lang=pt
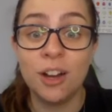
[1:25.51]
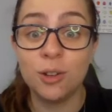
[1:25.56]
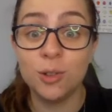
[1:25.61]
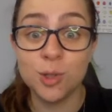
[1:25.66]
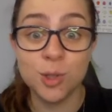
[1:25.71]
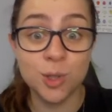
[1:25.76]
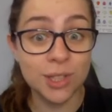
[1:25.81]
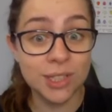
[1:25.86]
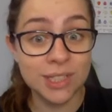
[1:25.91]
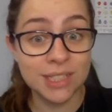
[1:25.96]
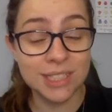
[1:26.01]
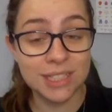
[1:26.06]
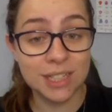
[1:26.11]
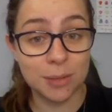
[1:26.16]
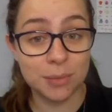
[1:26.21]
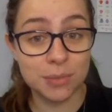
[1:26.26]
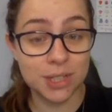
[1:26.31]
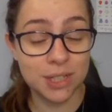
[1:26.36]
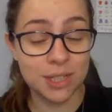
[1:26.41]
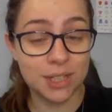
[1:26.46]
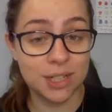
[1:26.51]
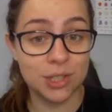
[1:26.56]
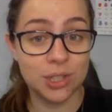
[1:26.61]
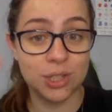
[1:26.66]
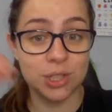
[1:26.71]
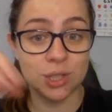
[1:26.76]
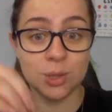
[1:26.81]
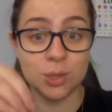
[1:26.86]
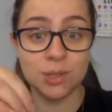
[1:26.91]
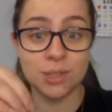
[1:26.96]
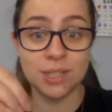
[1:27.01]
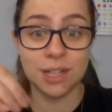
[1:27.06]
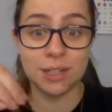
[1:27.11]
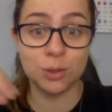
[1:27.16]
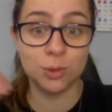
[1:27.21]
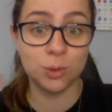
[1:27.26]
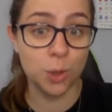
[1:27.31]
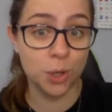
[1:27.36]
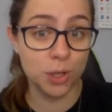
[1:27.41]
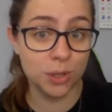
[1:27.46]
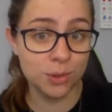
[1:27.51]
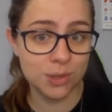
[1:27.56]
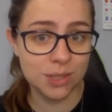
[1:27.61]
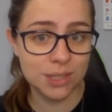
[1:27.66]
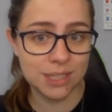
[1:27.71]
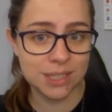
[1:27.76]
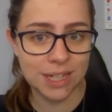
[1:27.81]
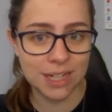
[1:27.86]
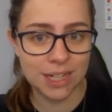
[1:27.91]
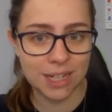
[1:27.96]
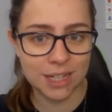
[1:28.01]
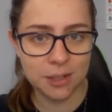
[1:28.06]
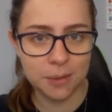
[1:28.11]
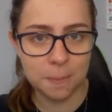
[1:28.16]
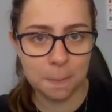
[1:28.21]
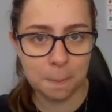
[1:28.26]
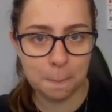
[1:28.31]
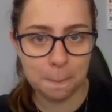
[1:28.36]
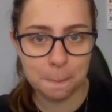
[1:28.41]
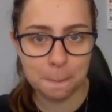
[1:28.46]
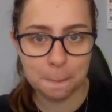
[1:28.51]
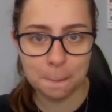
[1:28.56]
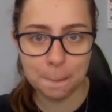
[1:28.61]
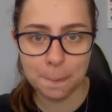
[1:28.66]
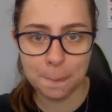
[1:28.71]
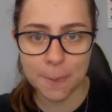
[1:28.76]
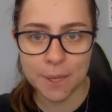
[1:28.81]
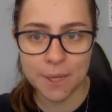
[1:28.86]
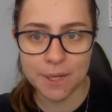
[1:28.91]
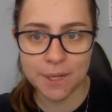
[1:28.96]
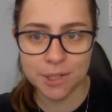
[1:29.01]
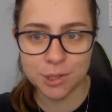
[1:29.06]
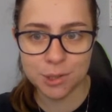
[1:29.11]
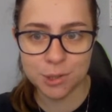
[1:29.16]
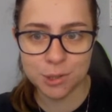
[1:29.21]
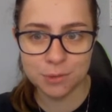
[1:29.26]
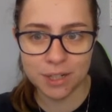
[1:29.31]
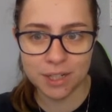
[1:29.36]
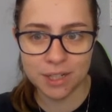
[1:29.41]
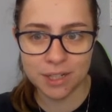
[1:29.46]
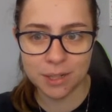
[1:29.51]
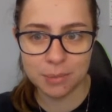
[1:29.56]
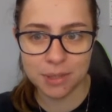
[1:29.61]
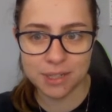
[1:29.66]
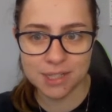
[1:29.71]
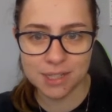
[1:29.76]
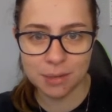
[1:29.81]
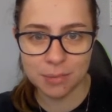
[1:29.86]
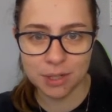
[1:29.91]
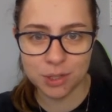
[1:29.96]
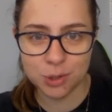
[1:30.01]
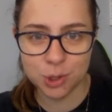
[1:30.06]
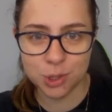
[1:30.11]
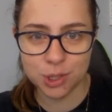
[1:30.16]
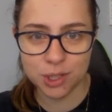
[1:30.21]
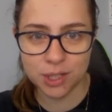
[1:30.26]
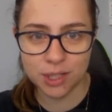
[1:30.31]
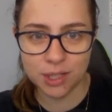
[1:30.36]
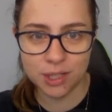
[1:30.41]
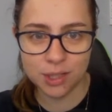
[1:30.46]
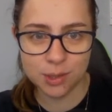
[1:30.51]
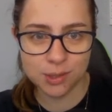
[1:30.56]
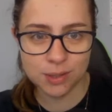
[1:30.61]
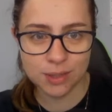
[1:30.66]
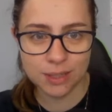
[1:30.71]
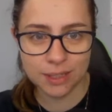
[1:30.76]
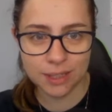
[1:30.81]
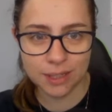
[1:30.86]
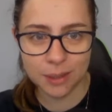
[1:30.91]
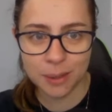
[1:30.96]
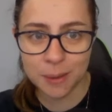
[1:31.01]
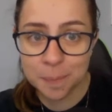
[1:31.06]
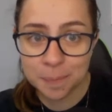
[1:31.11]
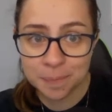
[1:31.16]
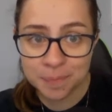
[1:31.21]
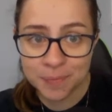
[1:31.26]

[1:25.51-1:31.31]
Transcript: Os dois extremos seria a gente associar todos em série, que a gente faria basicamente isso daqui,